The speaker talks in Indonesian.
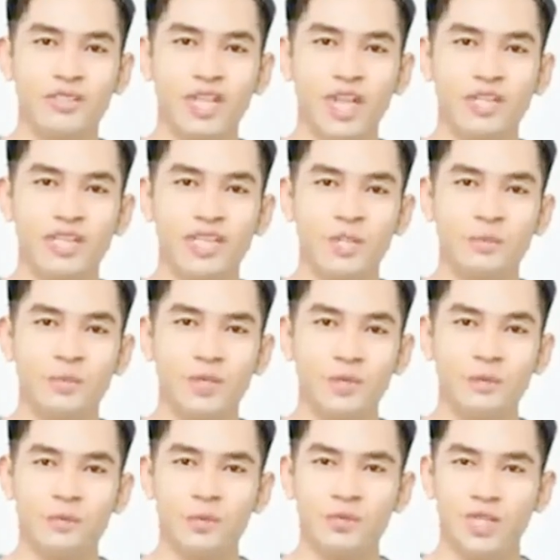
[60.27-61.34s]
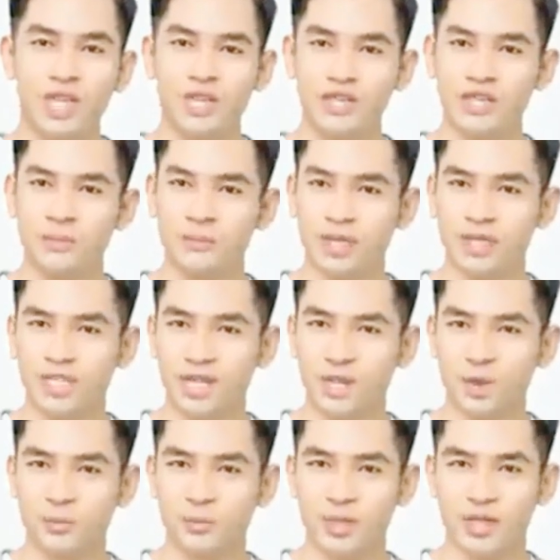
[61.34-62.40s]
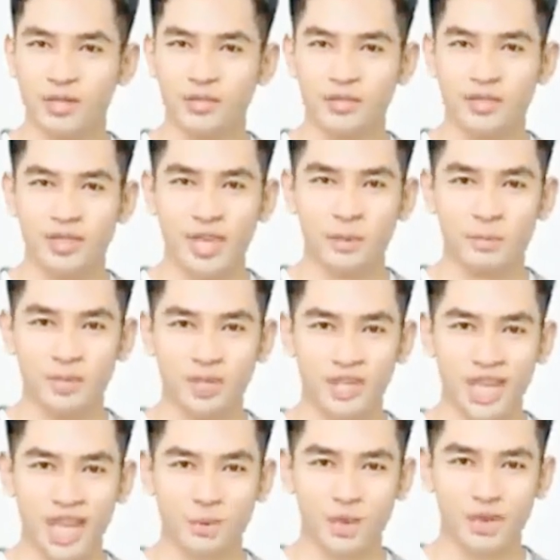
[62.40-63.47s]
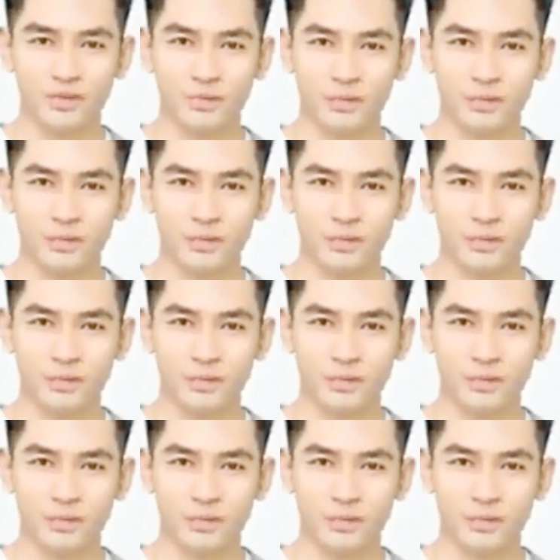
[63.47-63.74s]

yang mengenakan jas hitam yang kuat, memancarkan